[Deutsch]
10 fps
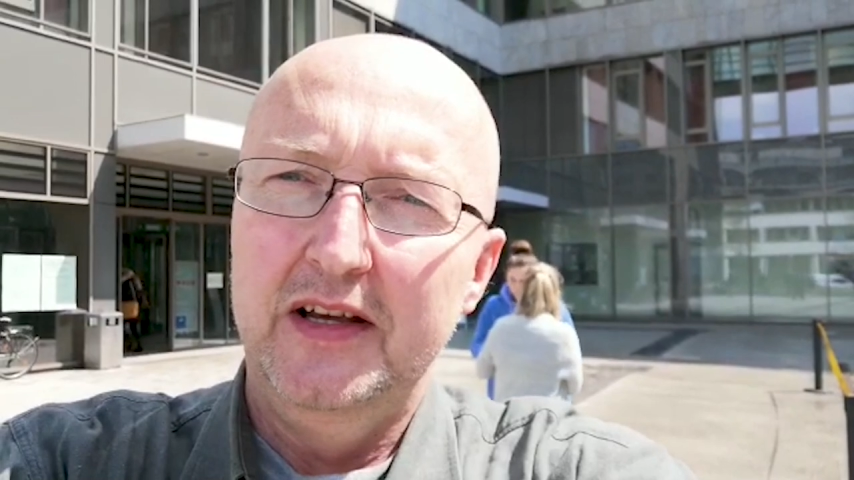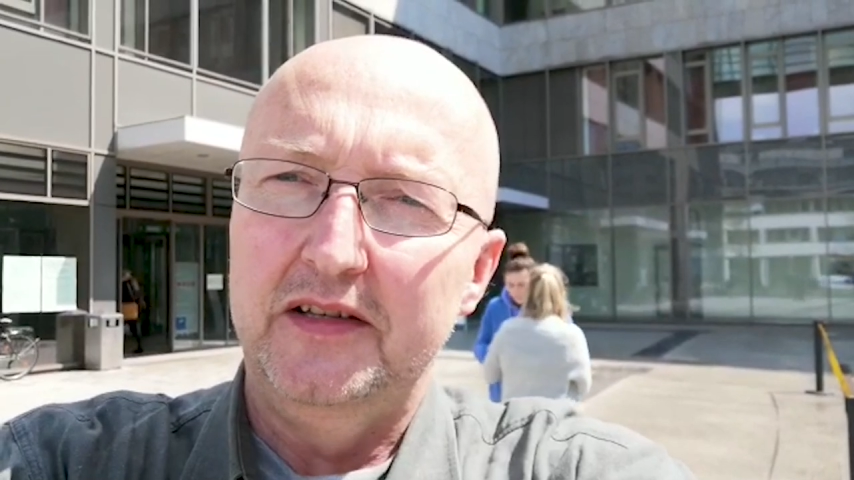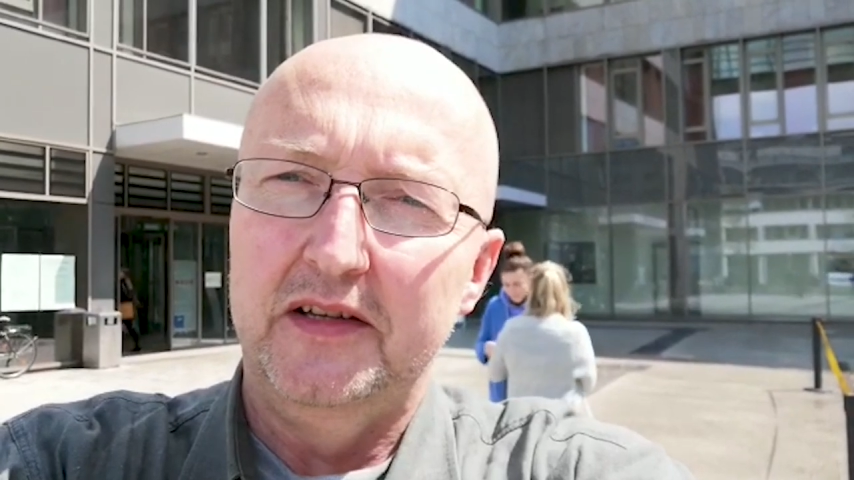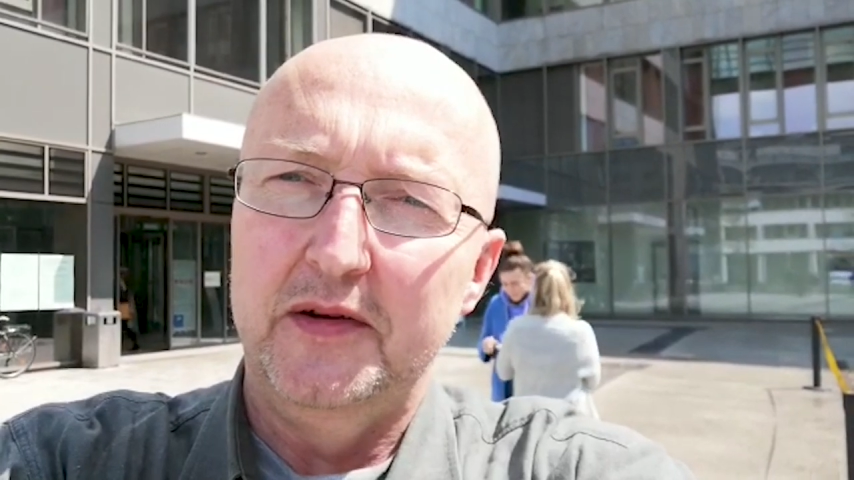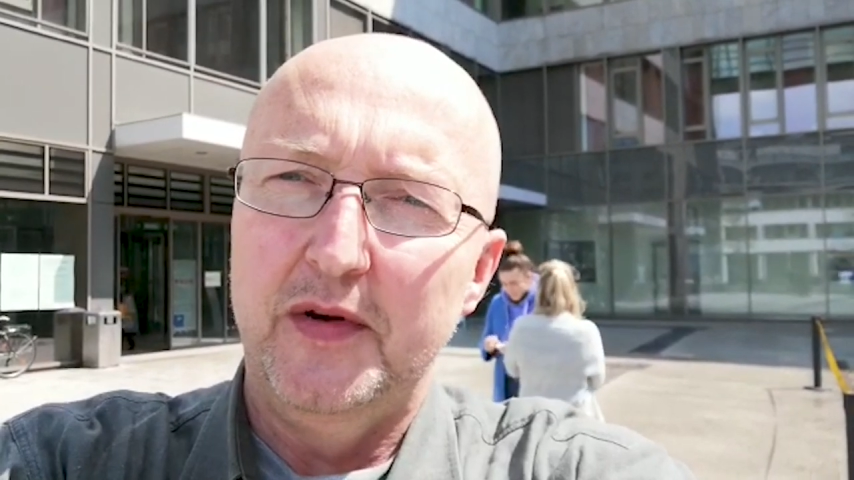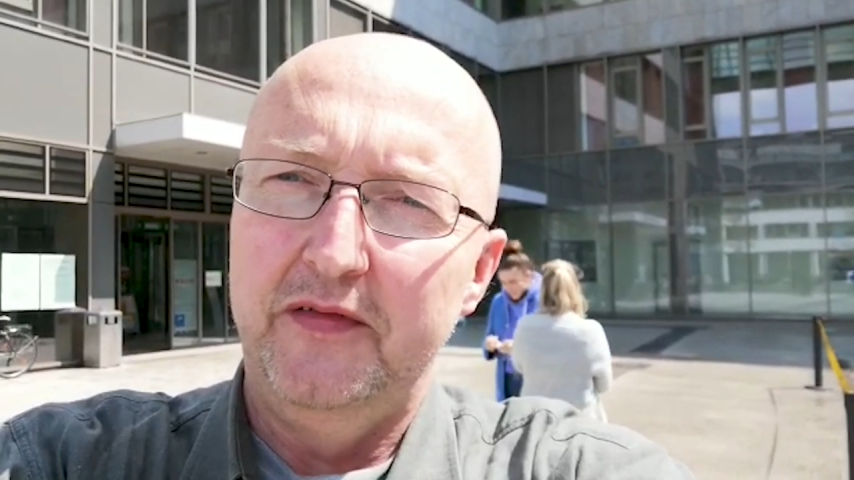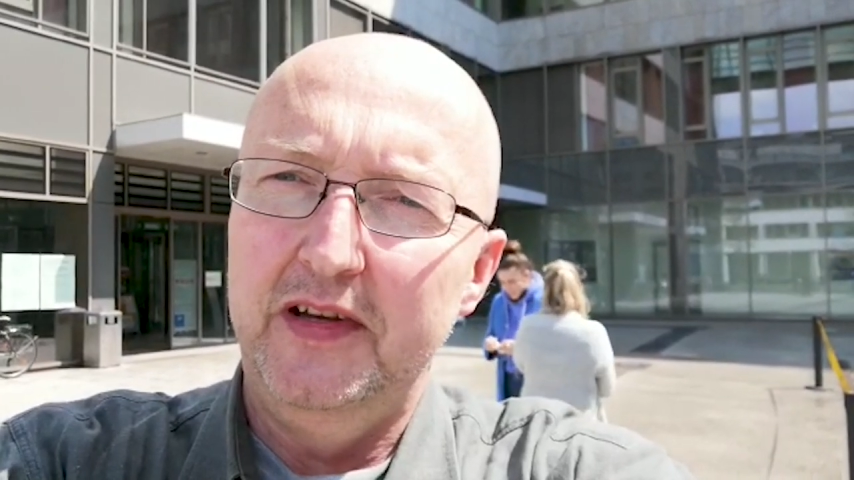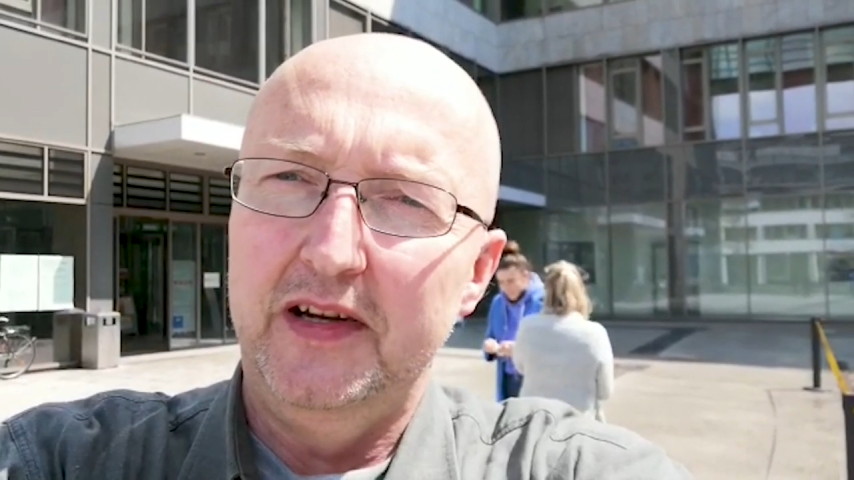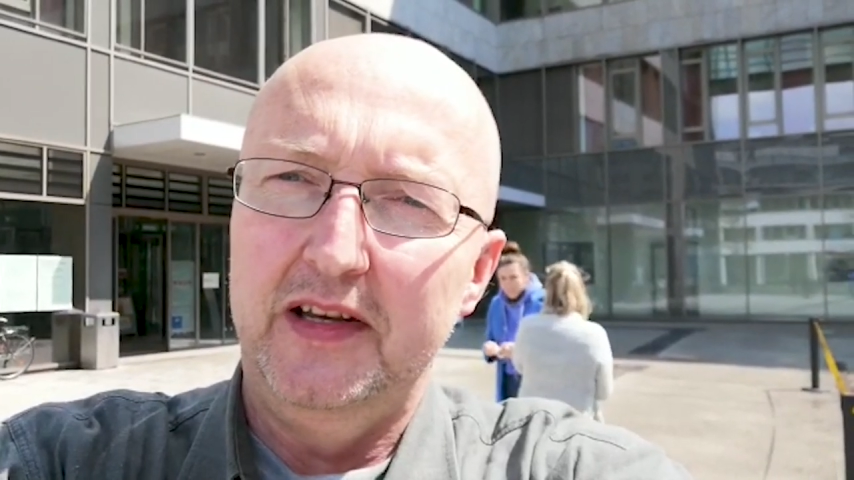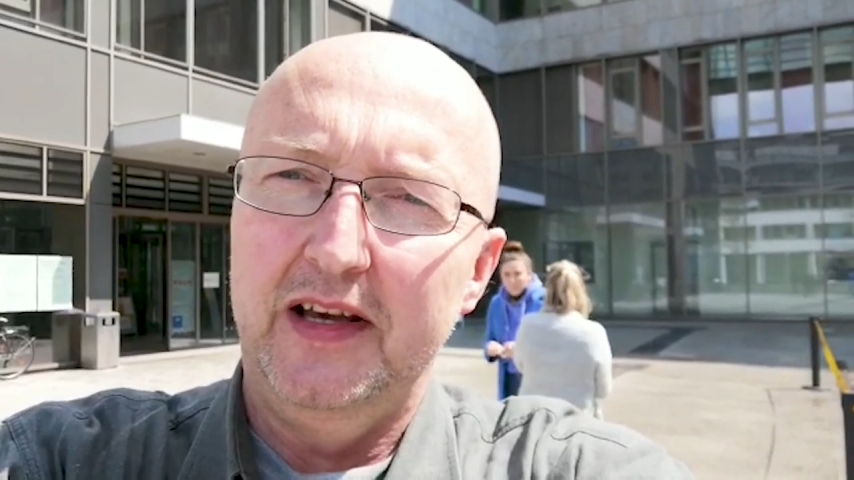Es ist immer
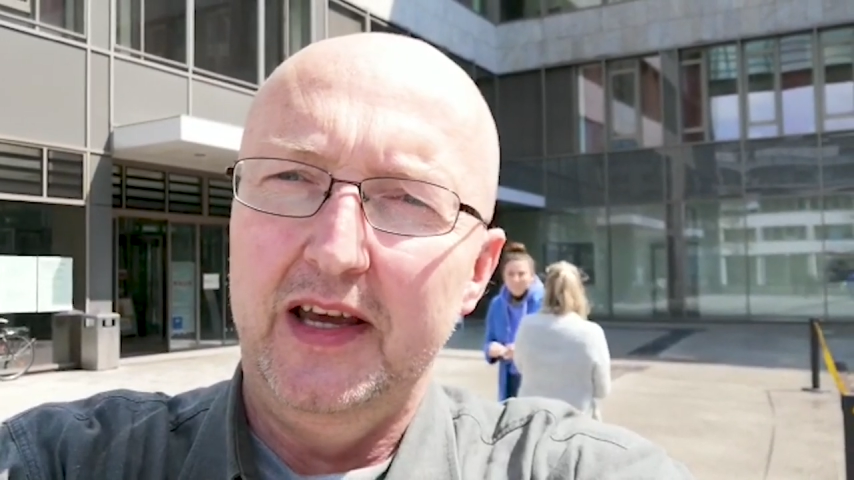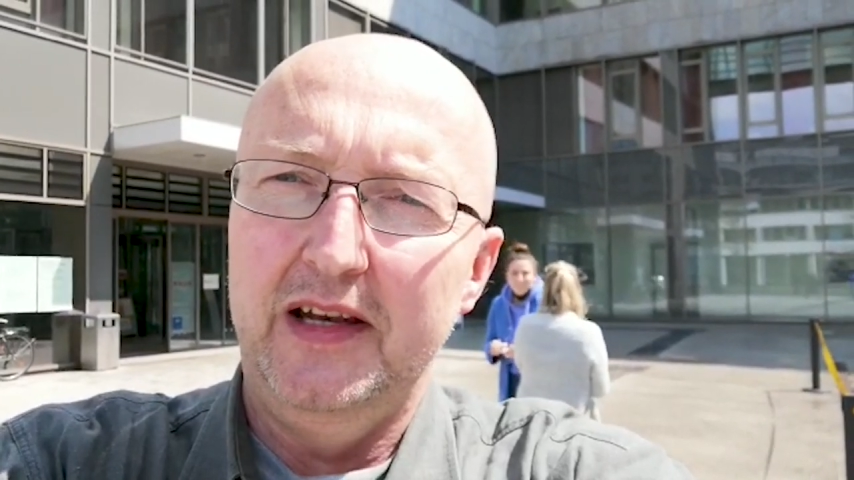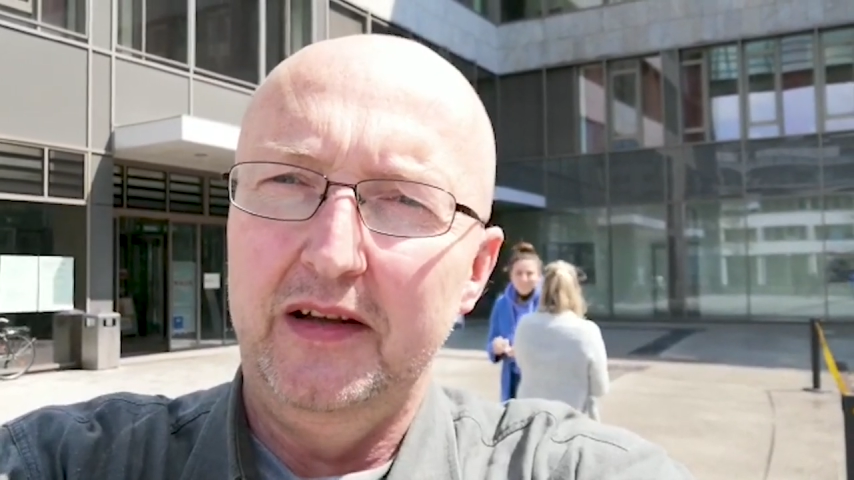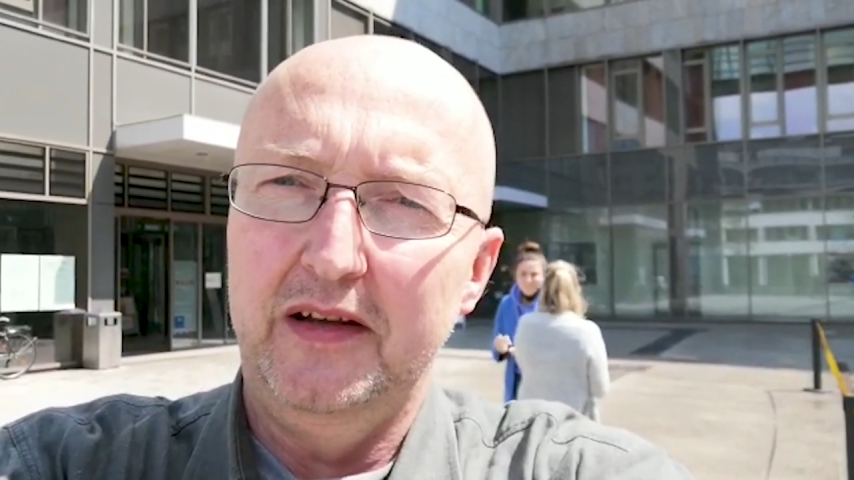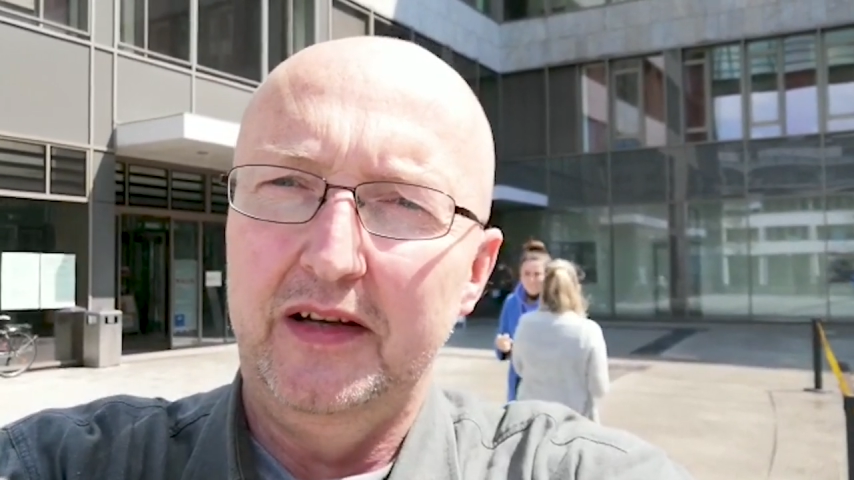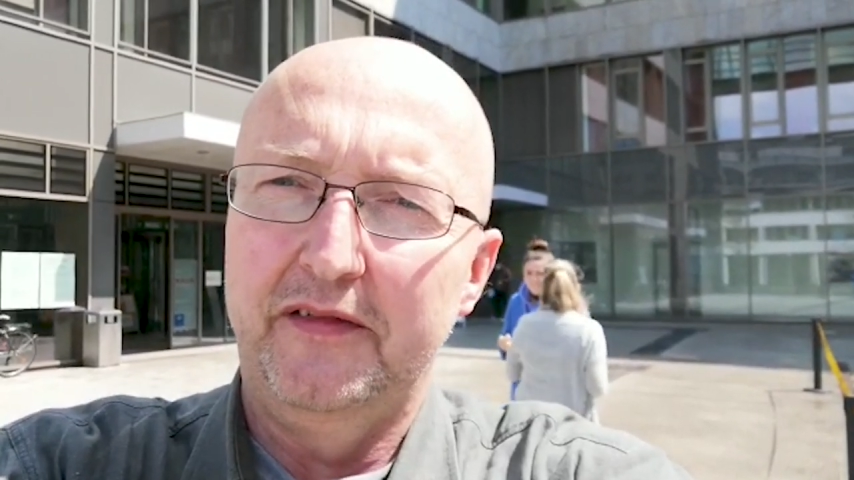wieder die Rede